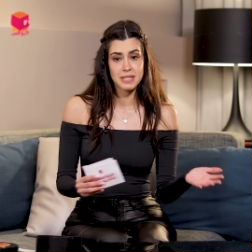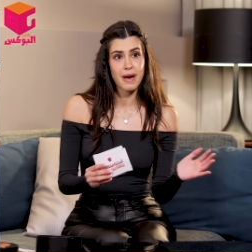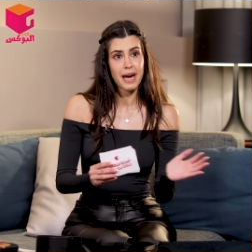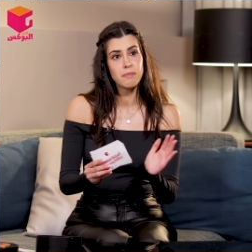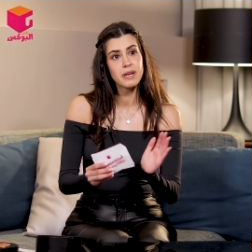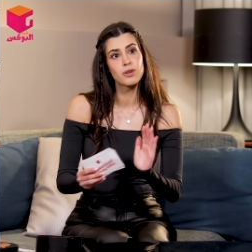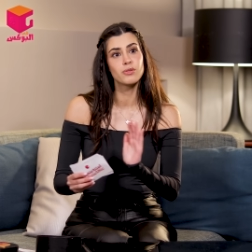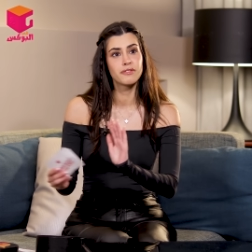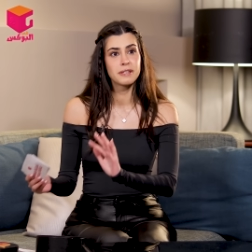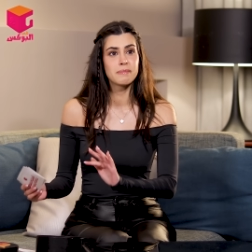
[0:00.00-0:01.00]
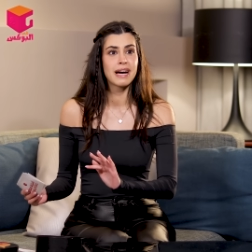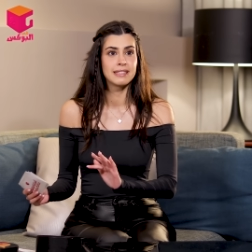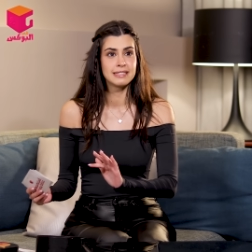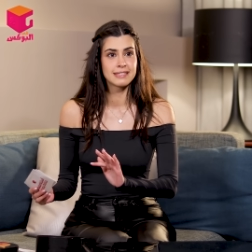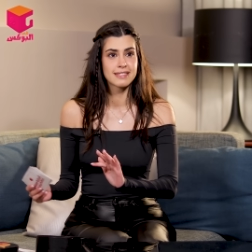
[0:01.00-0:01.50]
بس بحب يكون في
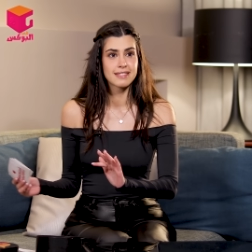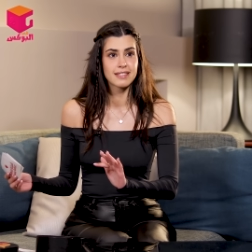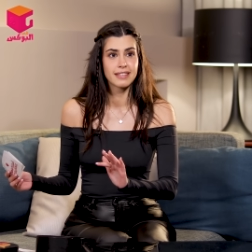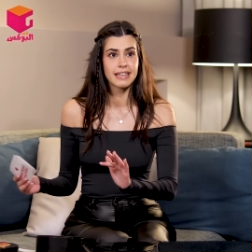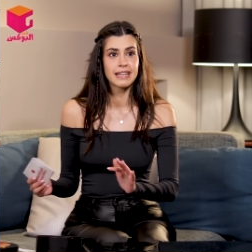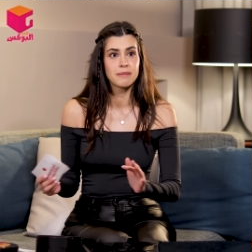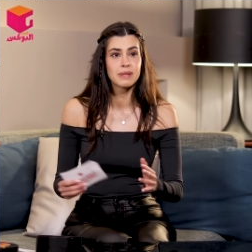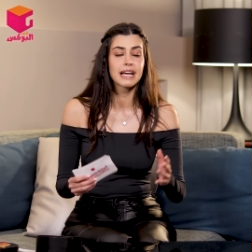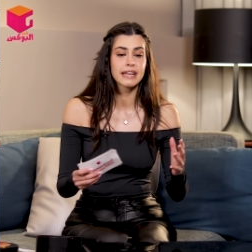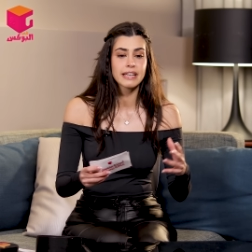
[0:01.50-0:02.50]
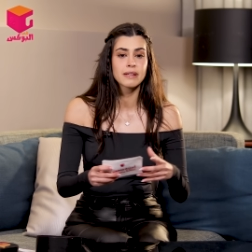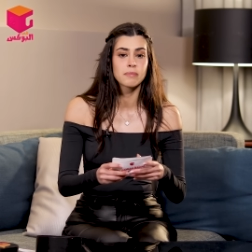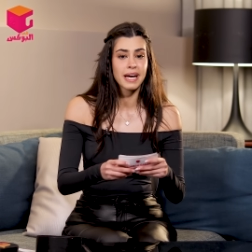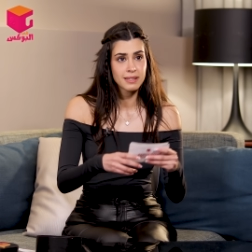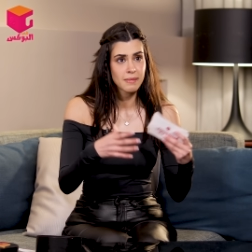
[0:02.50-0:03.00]
بالانس يعني بالاخير
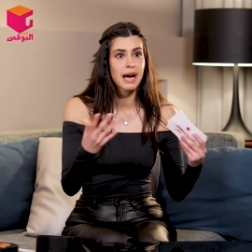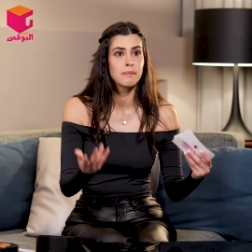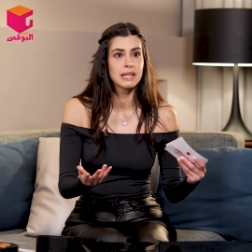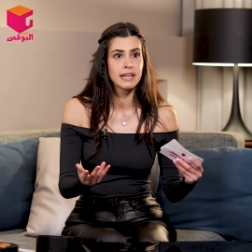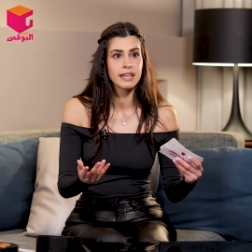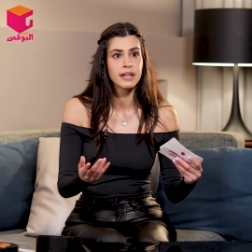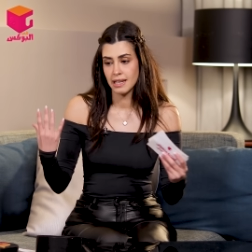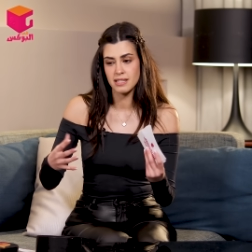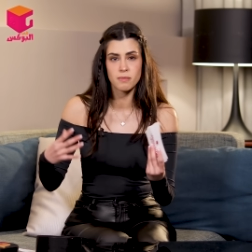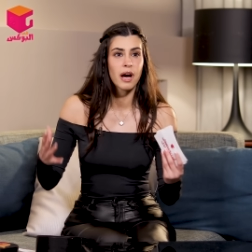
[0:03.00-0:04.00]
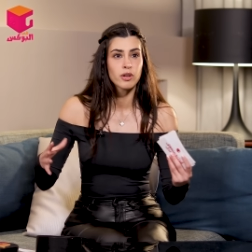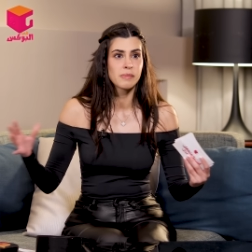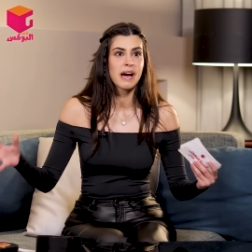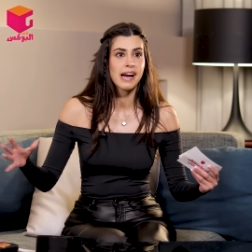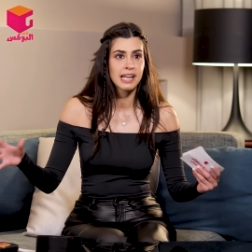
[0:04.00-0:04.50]
بعد ما اعمل هيك لازم
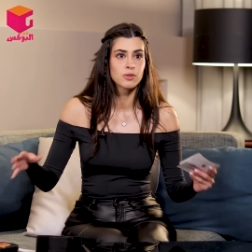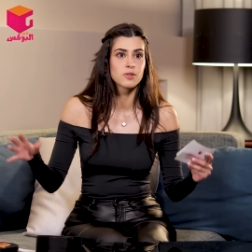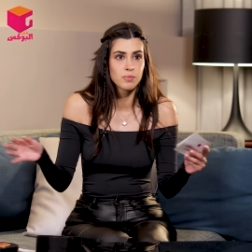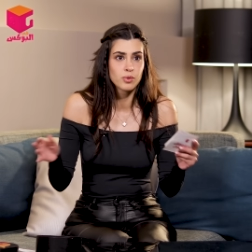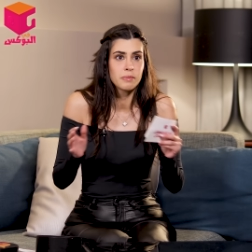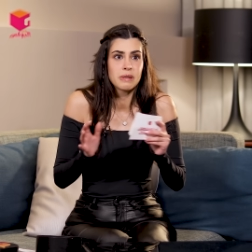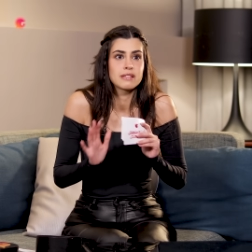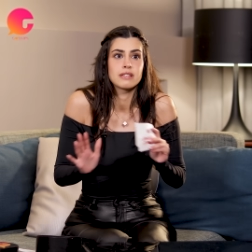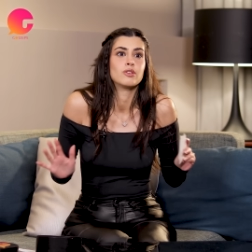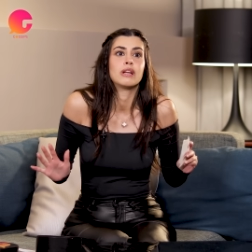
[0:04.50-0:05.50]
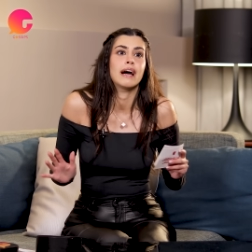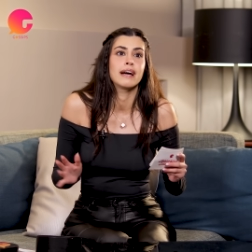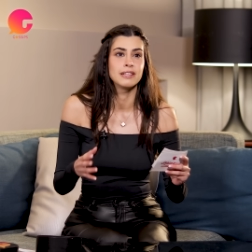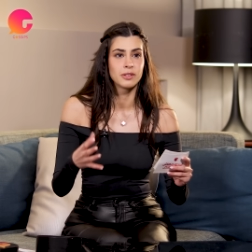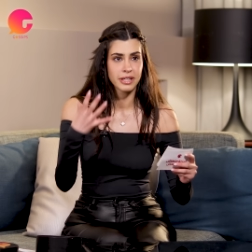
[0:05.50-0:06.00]
اقعد مع حالي اسبوع بس انه
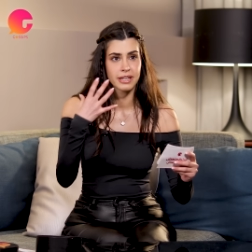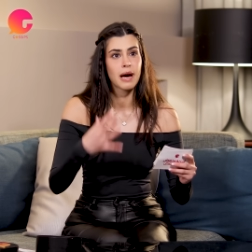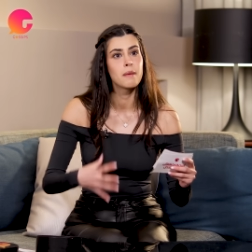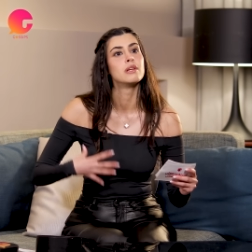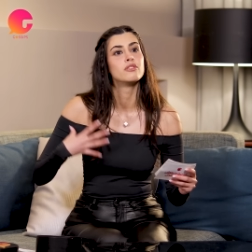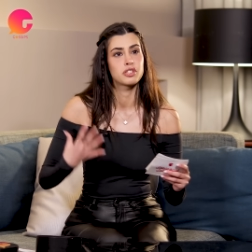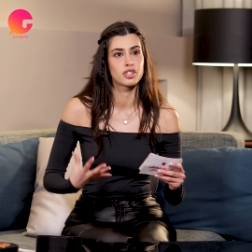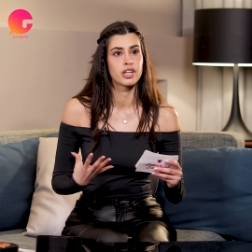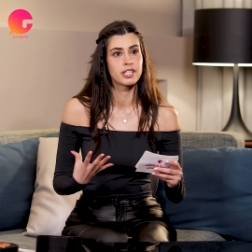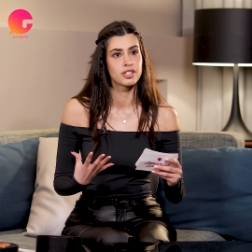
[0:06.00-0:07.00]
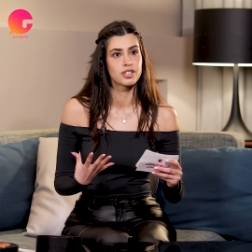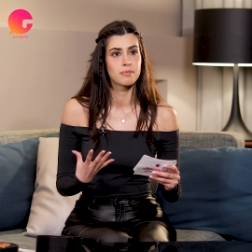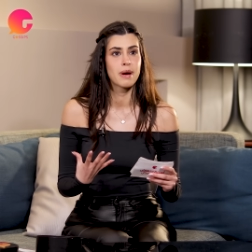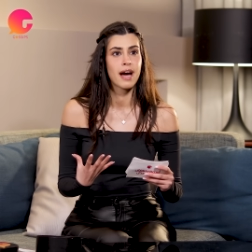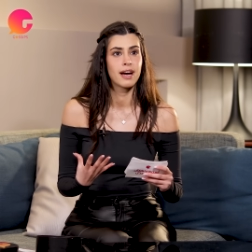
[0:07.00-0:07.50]
لحالي انه هيك اعمل ريتشارج
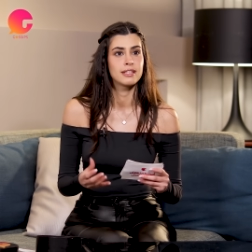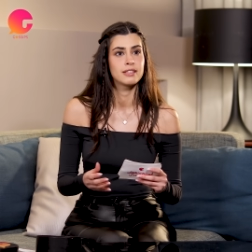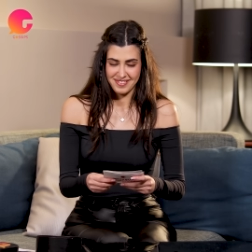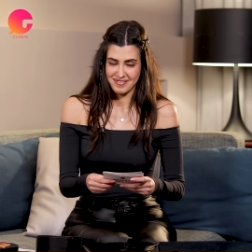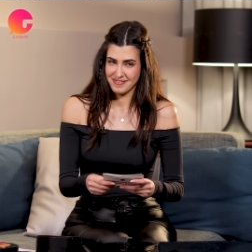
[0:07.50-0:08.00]
مع حالي